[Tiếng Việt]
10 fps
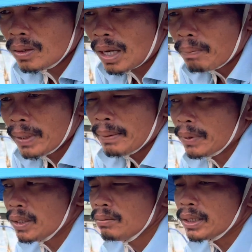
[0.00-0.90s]
nó làm mềm
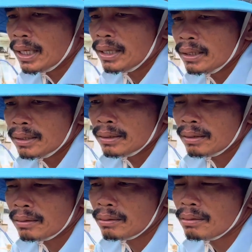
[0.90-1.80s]
cái nước mình ra
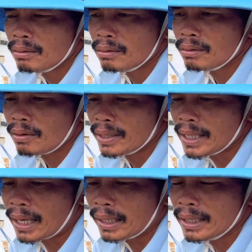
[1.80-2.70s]
nó nó, nó cho nó
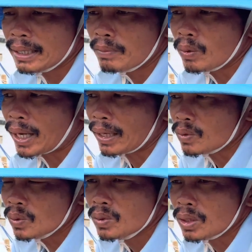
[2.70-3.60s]
dằn cái kim loại nặng
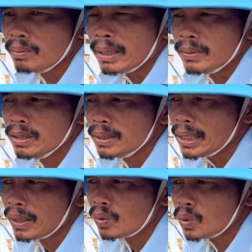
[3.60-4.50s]
rồi xuống cho nó mềm cái nước
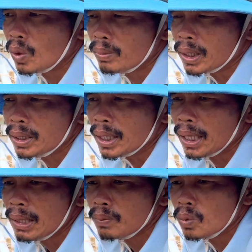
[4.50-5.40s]
mình ra con tôm mình nó
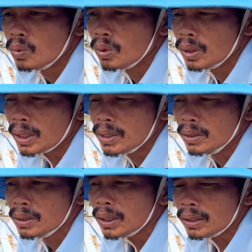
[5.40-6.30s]
dễ hấp thu ờ, dinh
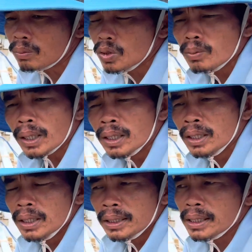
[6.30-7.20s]
dưỡng từ trong nước của mình
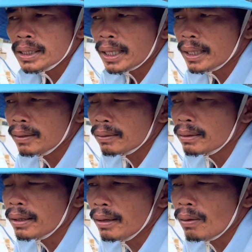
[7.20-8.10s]
với thứ hai nữa cho
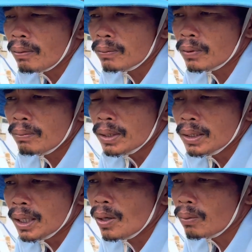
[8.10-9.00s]
nó dễ lọt con tôm mình
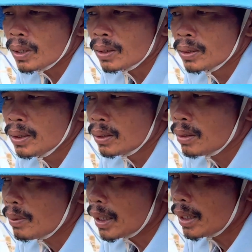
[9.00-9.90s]
nó dễ lọt hơn
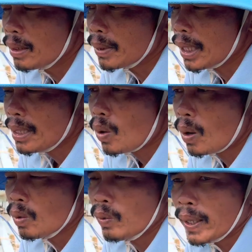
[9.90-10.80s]
chứ mình khi mình thấy đo
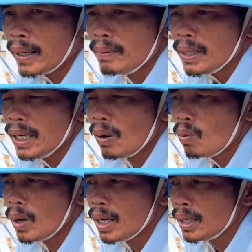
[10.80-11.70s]
hổ phèn á mình để lâu
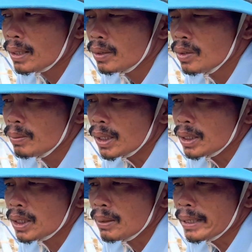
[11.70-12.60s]
quá cái nước mình
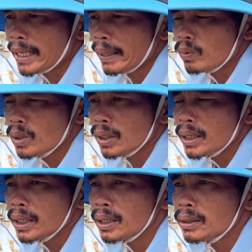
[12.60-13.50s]
nó sẽ bị keo nước
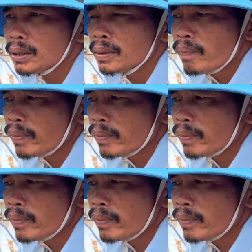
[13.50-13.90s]
đi nó dít nước